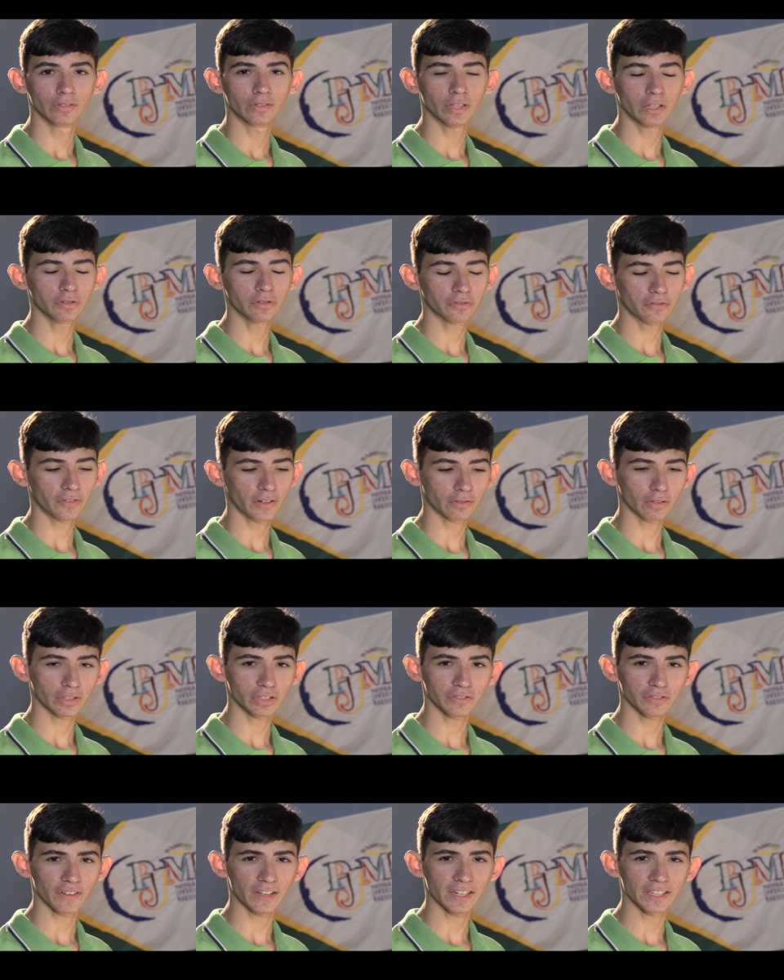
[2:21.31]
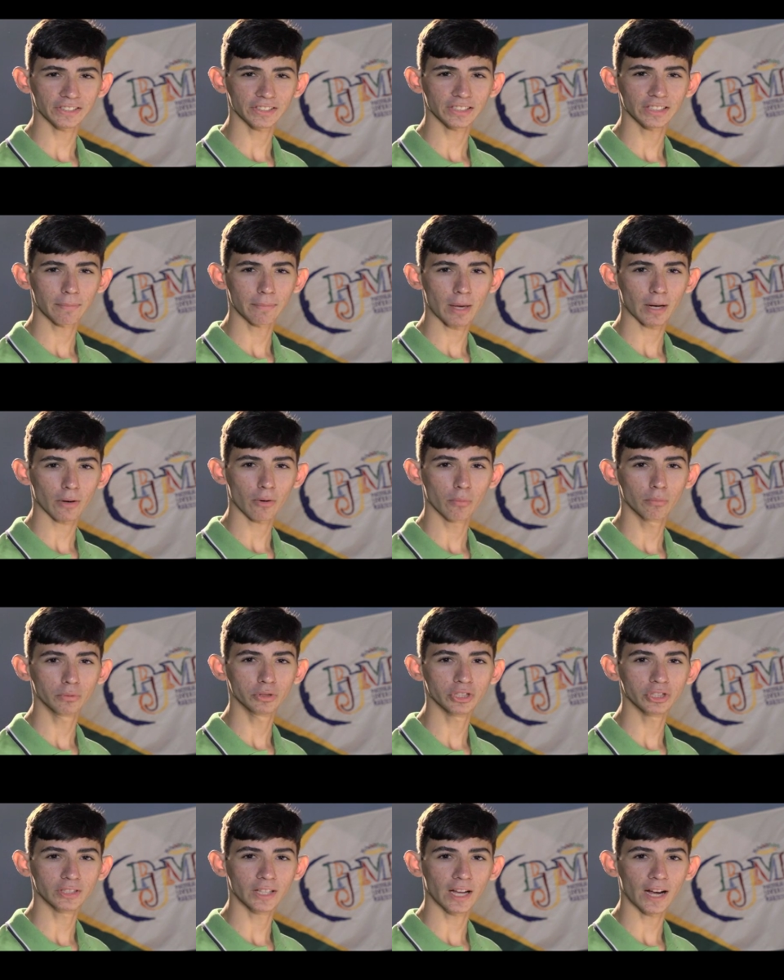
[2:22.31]
Tenho feito a diferença na minha
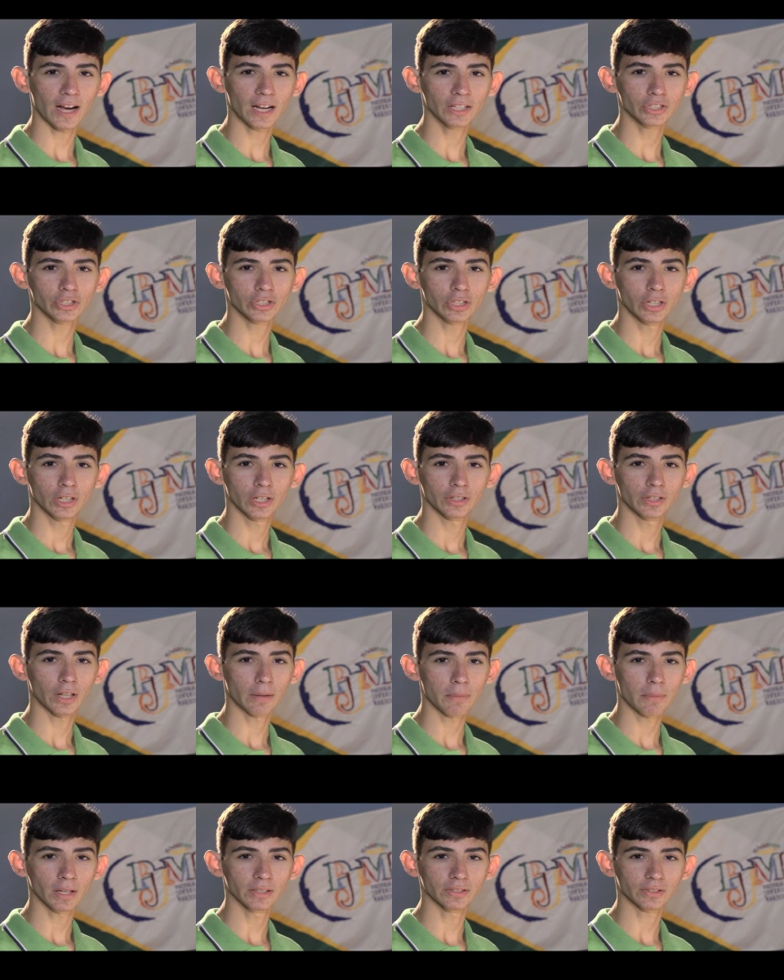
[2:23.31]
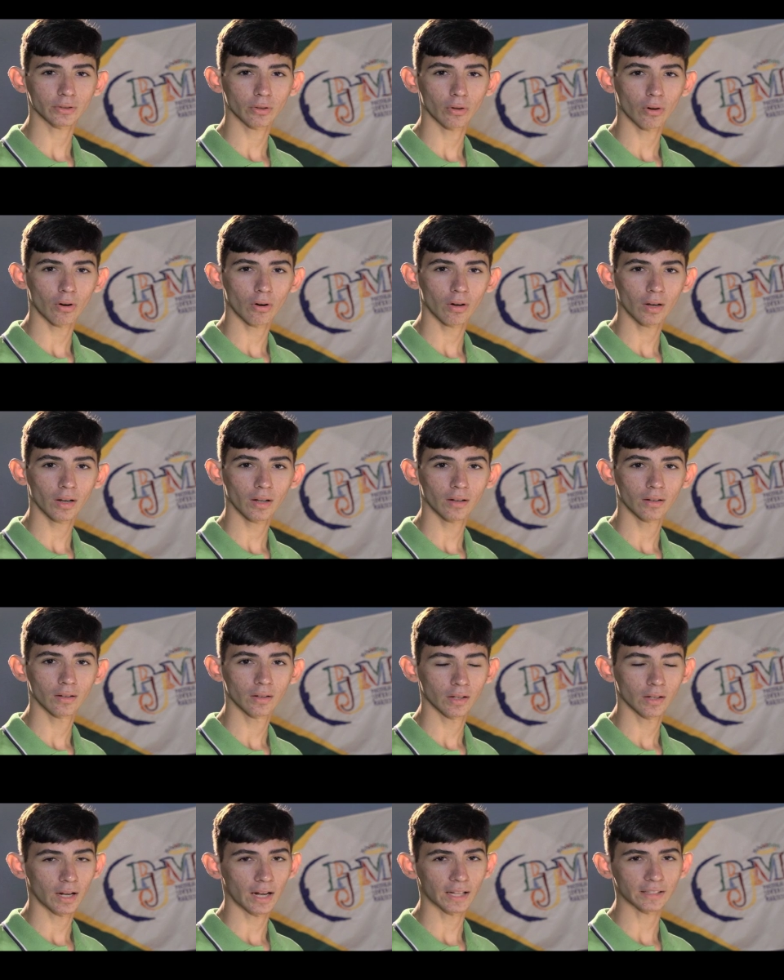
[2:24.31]
comunidade, na minha escola,
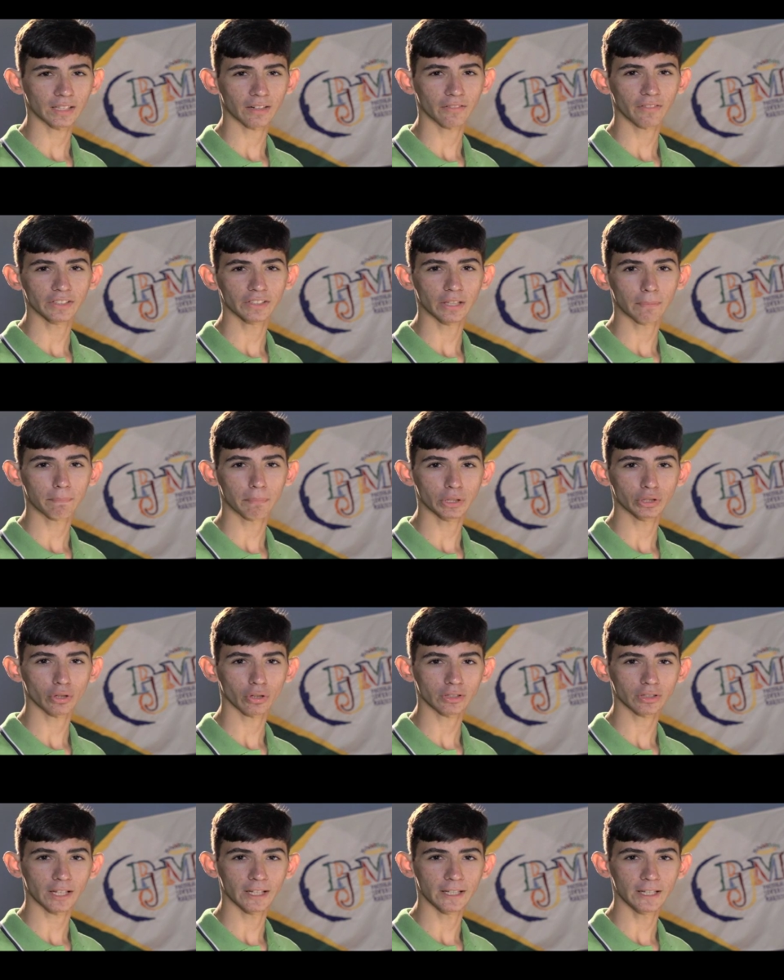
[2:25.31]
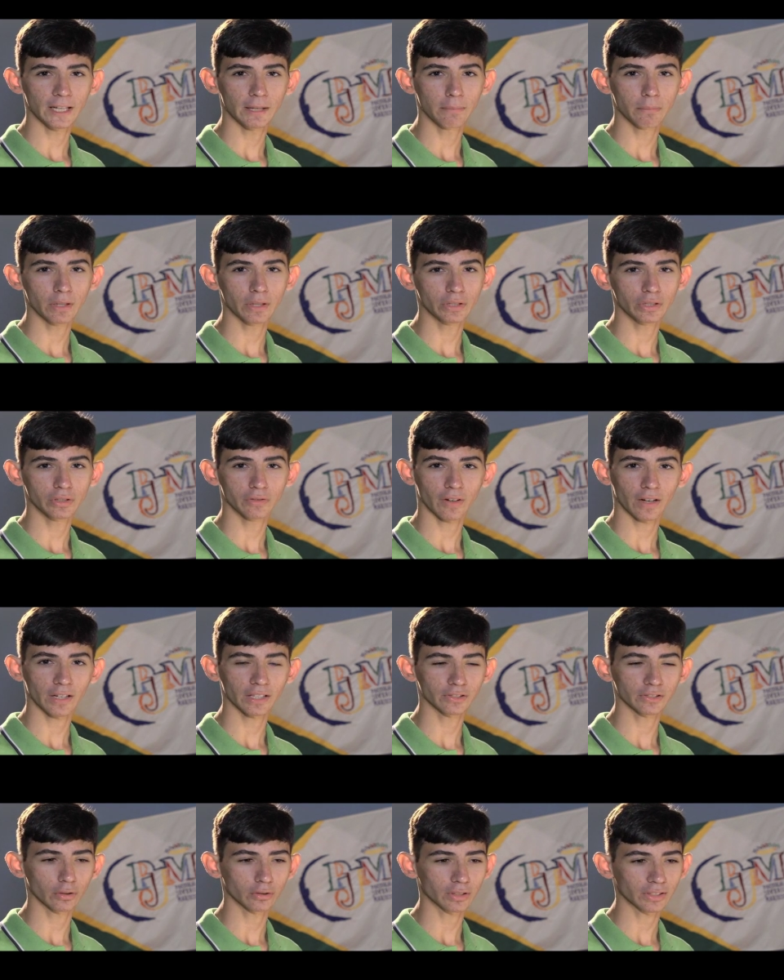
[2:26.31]
através da PJM e de
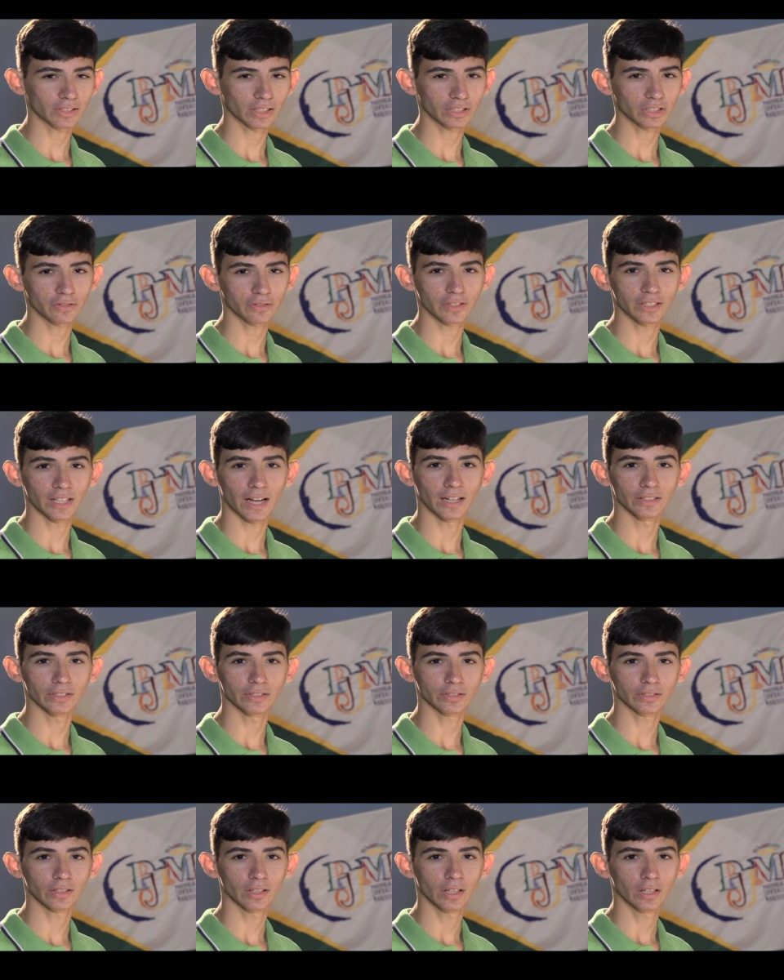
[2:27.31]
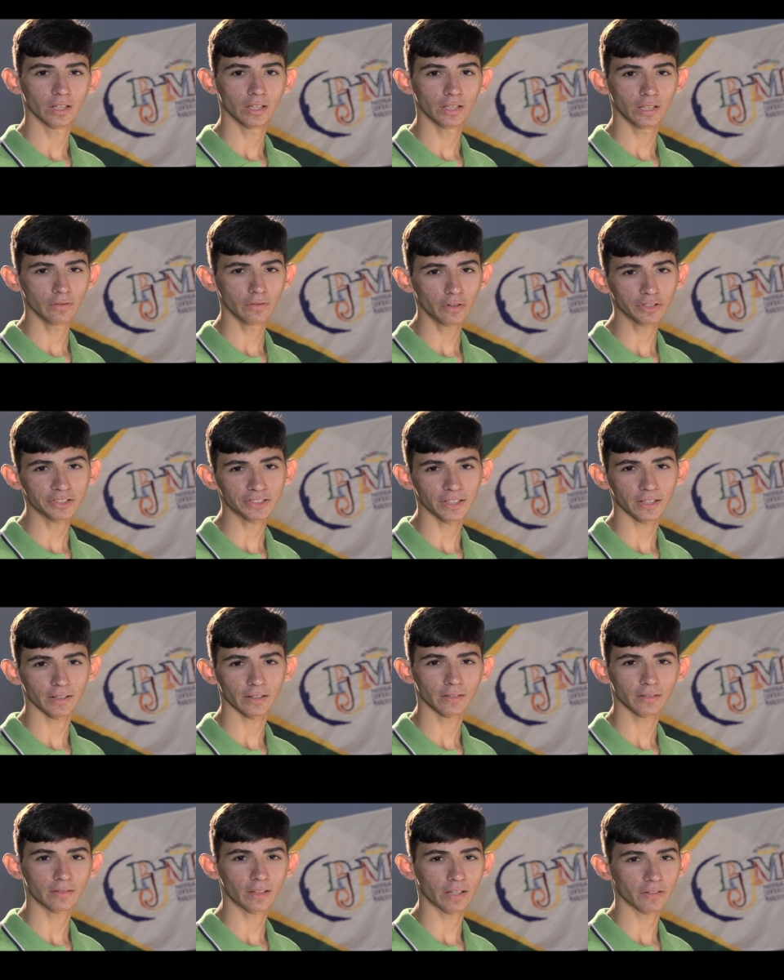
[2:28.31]
várias outras atividades. E você,
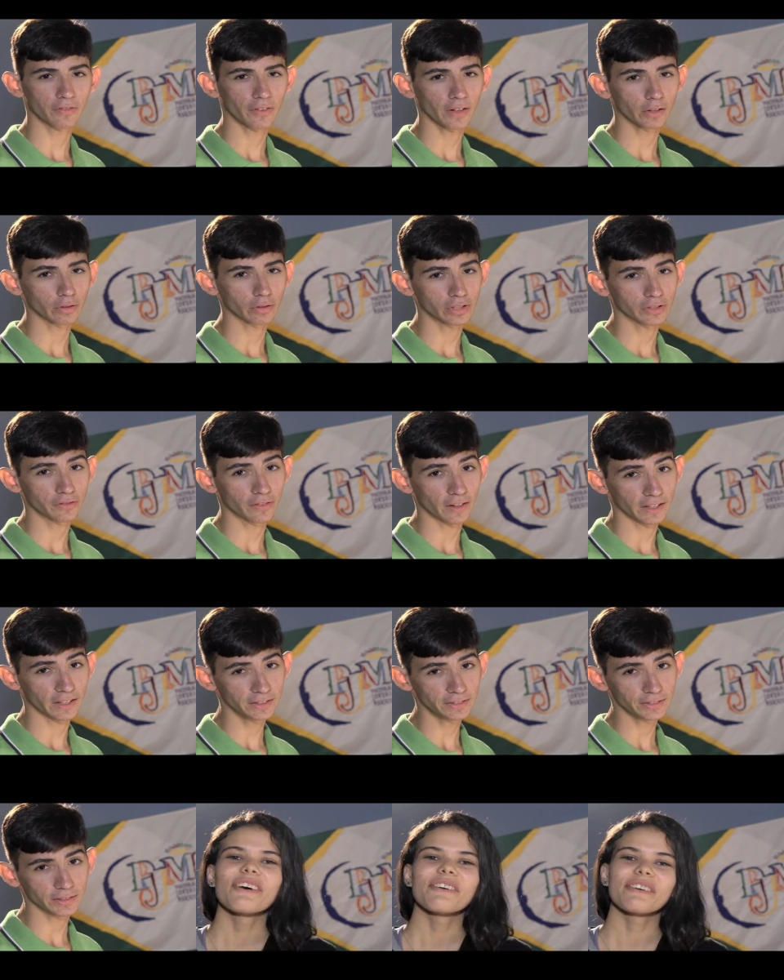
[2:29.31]
tem feito a diferença?